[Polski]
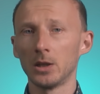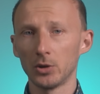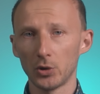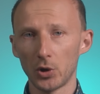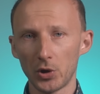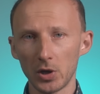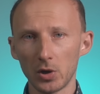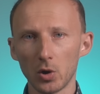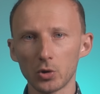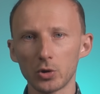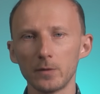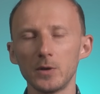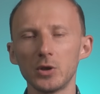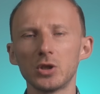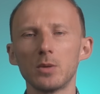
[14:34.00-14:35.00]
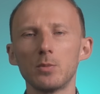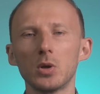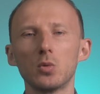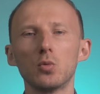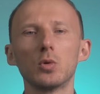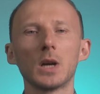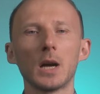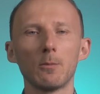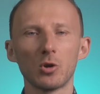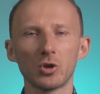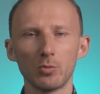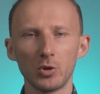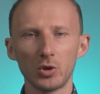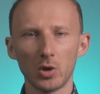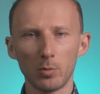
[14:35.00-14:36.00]
Do tego oczywiście biegunka może
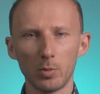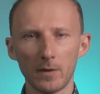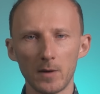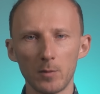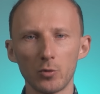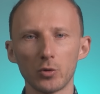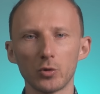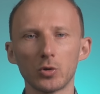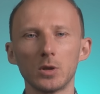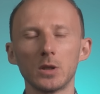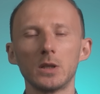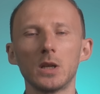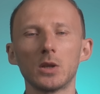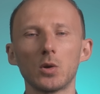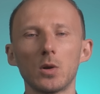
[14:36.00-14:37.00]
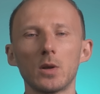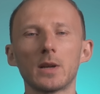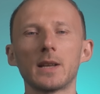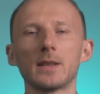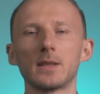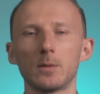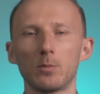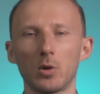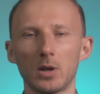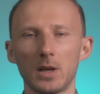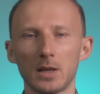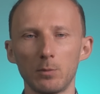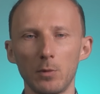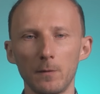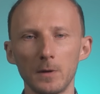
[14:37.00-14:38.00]
być objawem różnych nietolerancji
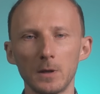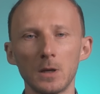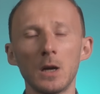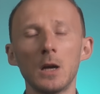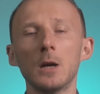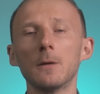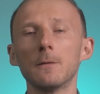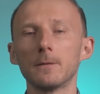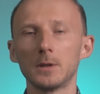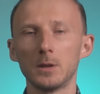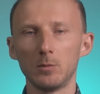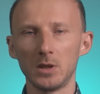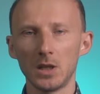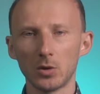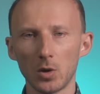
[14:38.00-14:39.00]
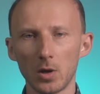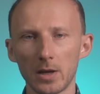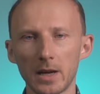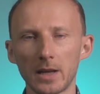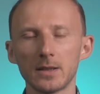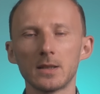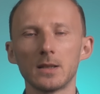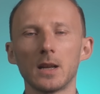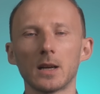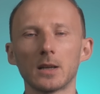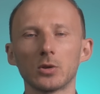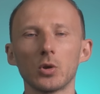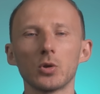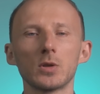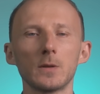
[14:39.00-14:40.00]
pokarmowych, w tym nietolerancji
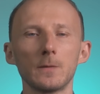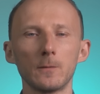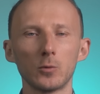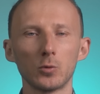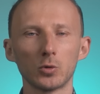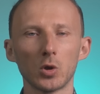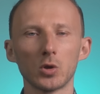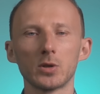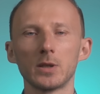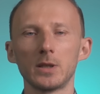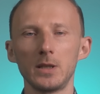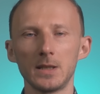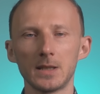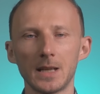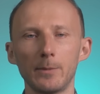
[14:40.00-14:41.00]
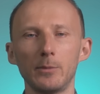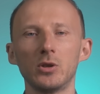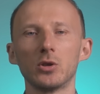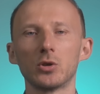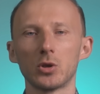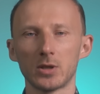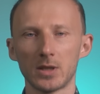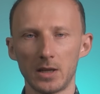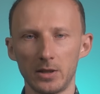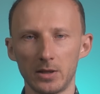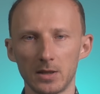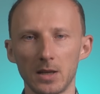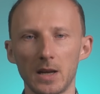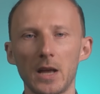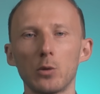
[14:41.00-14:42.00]
laktozy, fruktozy, histaminy czy
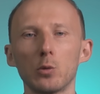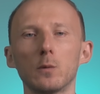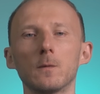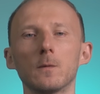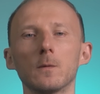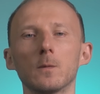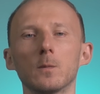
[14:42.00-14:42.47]
salicylanów.